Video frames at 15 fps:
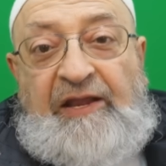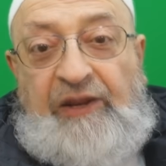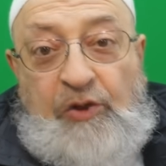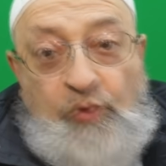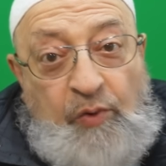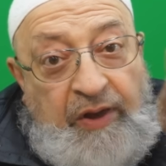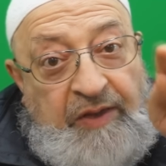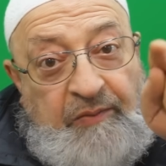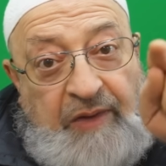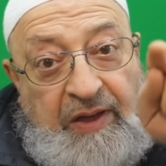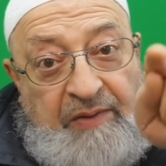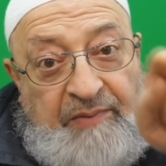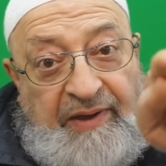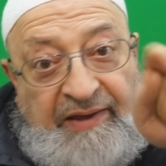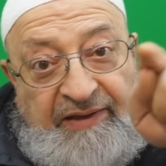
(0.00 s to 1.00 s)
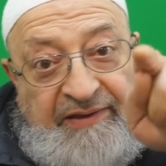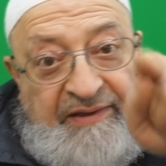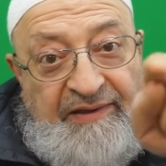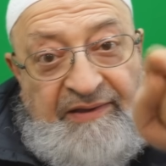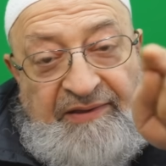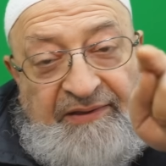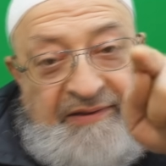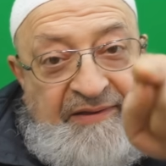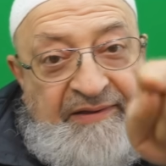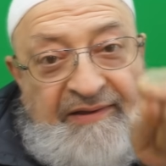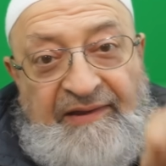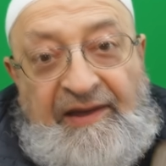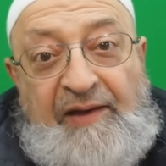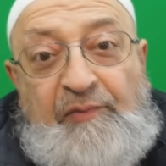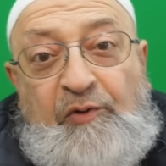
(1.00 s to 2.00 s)
اللي هو إمامك
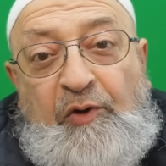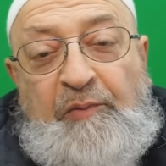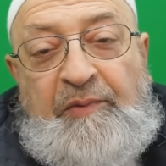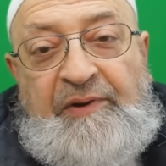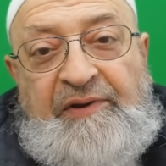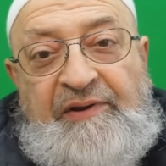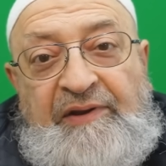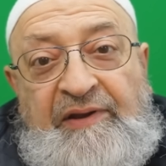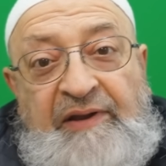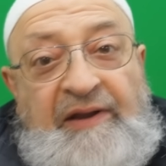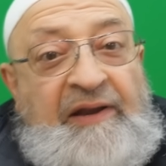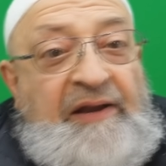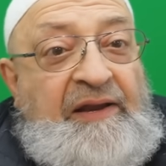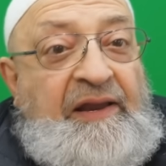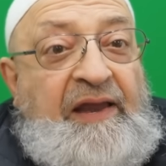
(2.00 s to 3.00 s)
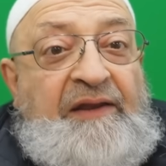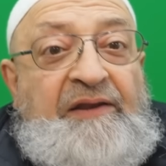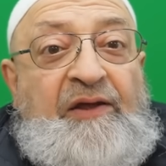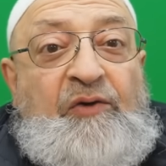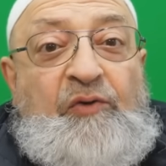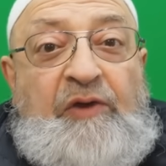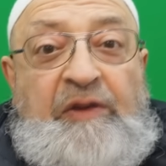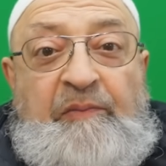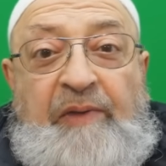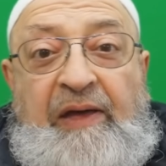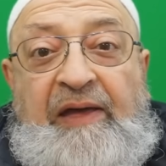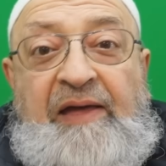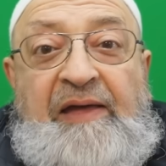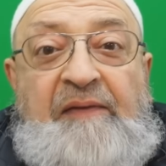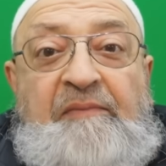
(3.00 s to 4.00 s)
أبو عمر لأنه
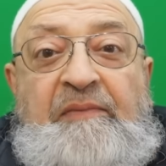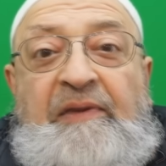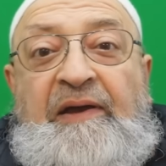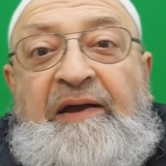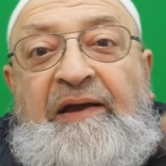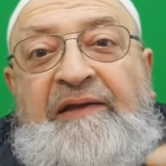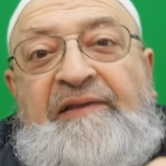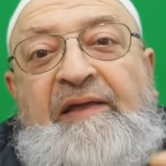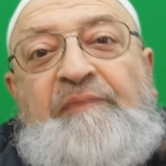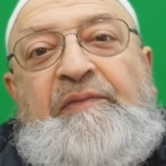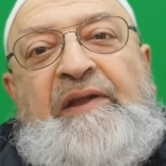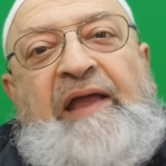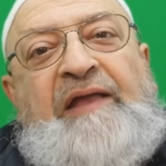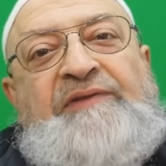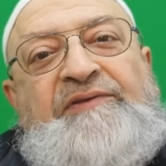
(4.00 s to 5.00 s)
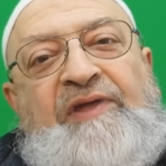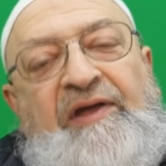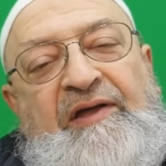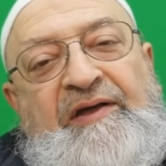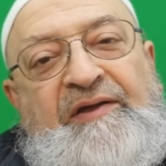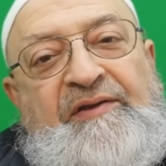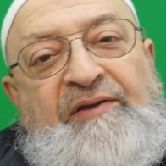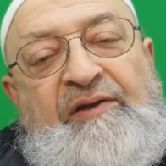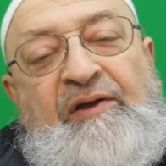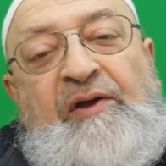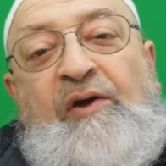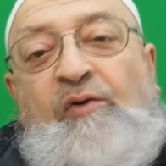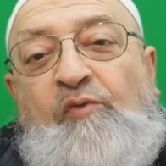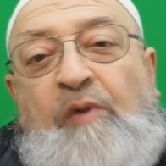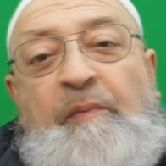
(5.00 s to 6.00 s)
إمام عند ابن العطار
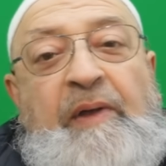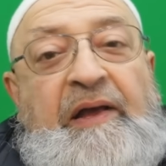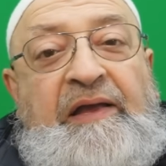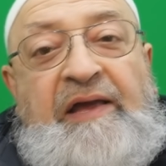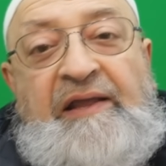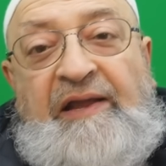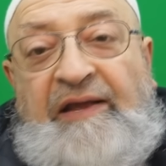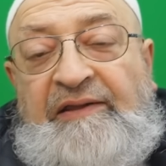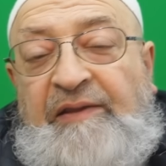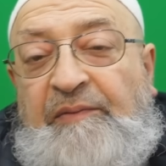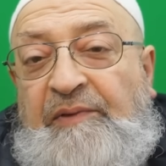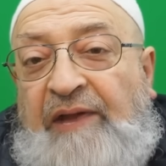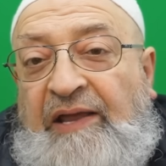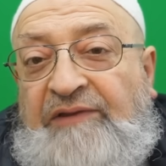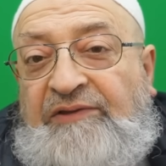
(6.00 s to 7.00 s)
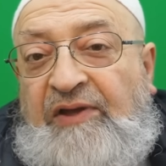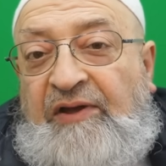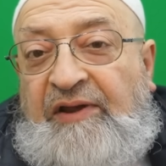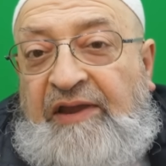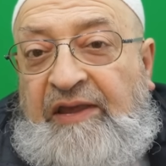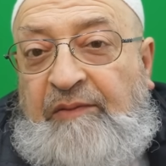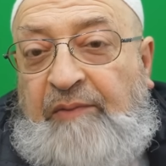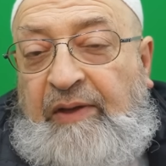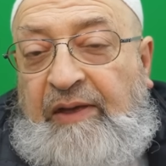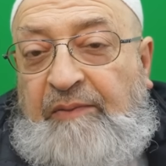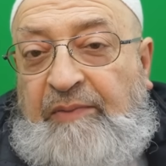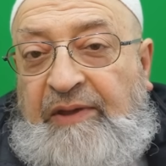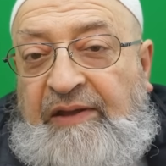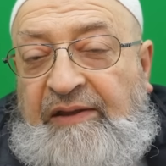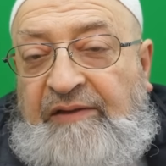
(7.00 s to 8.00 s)
ومن كان عند ابن العطار
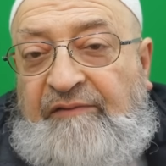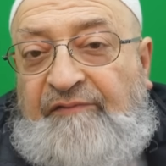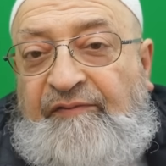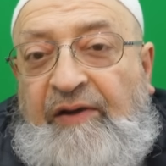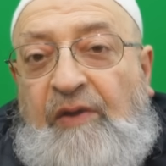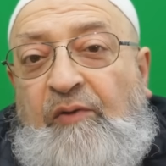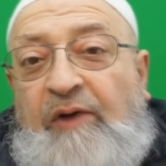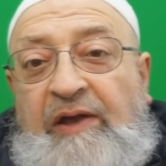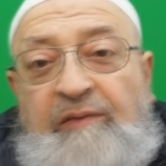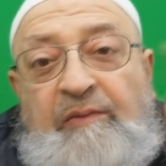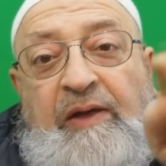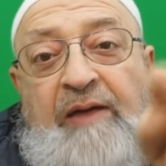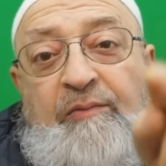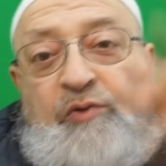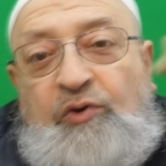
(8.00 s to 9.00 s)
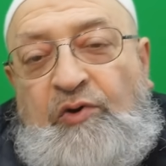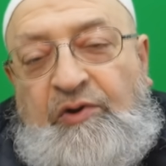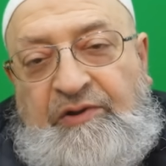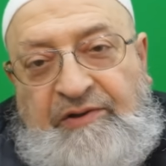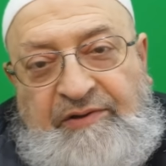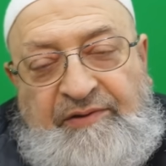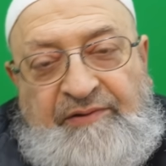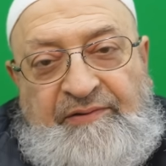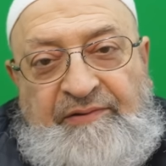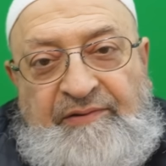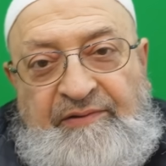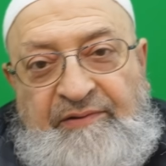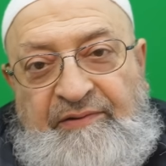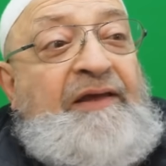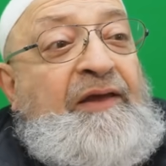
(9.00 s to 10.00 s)
إماما فهو إمامك
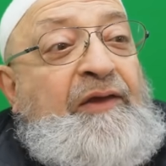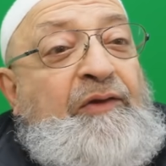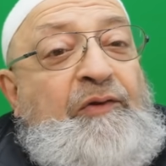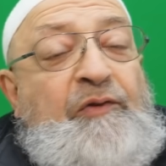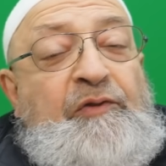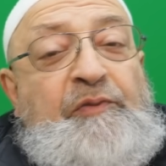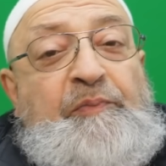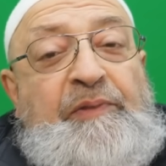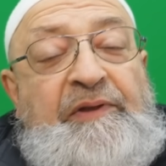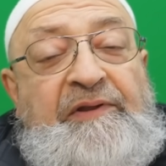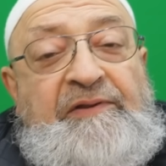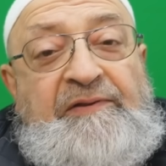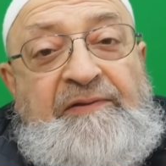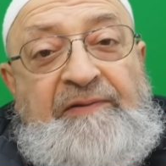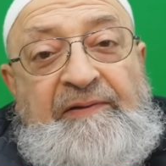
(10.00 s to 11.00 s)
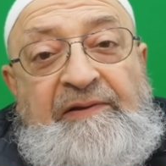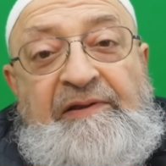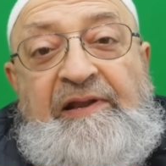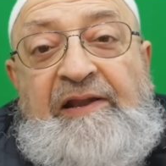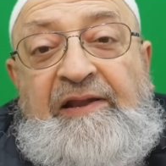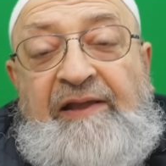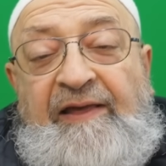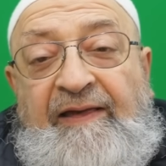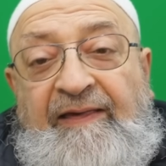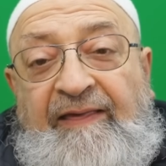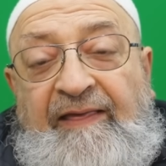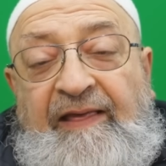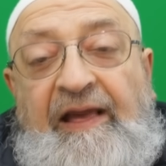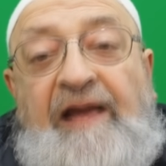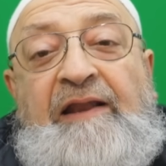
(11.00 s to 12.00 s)
يثبت
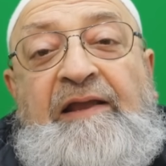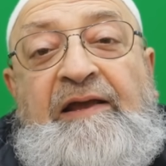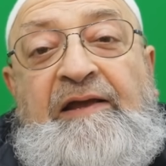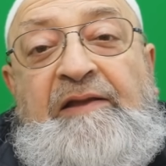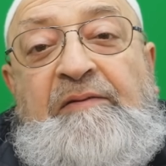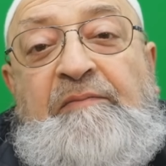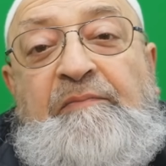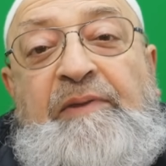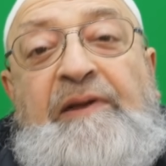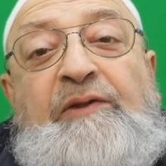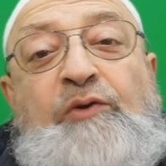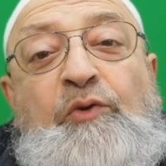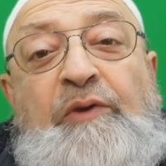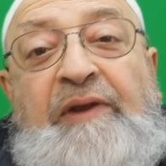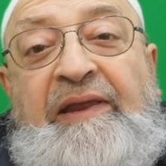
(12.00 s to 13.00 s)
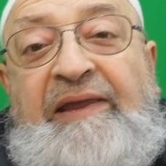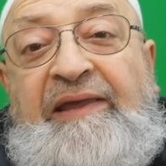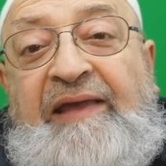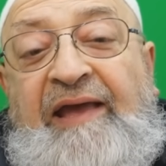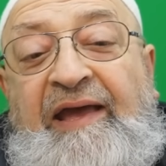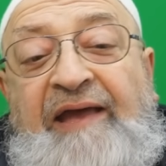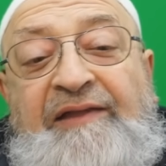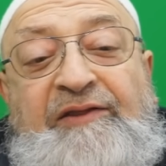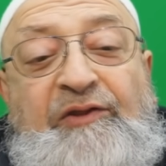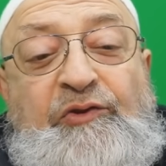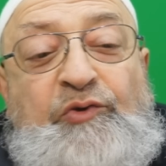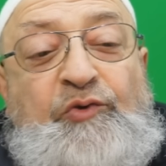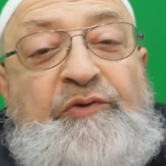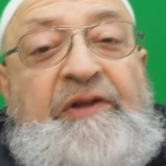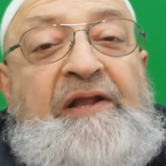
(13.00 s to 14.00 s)
لله العلم بالكليات
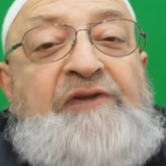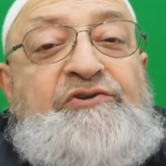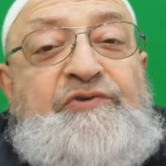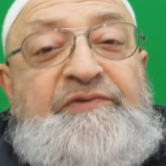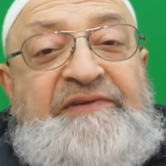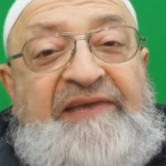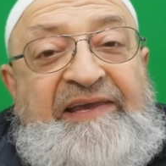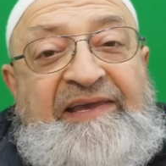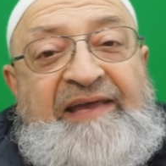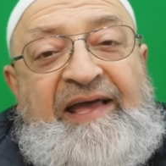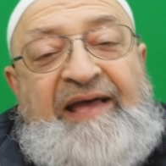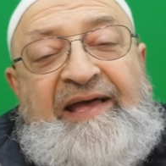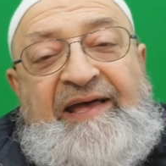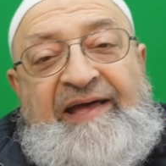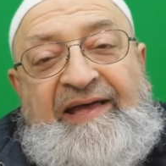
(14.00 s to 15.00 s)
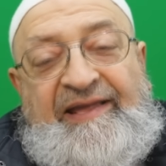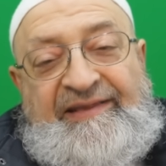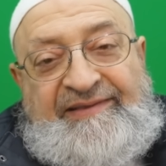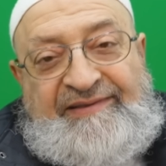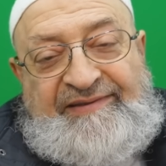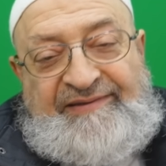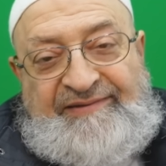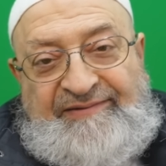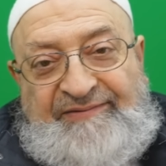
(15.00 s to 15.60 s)
دون الجزئيات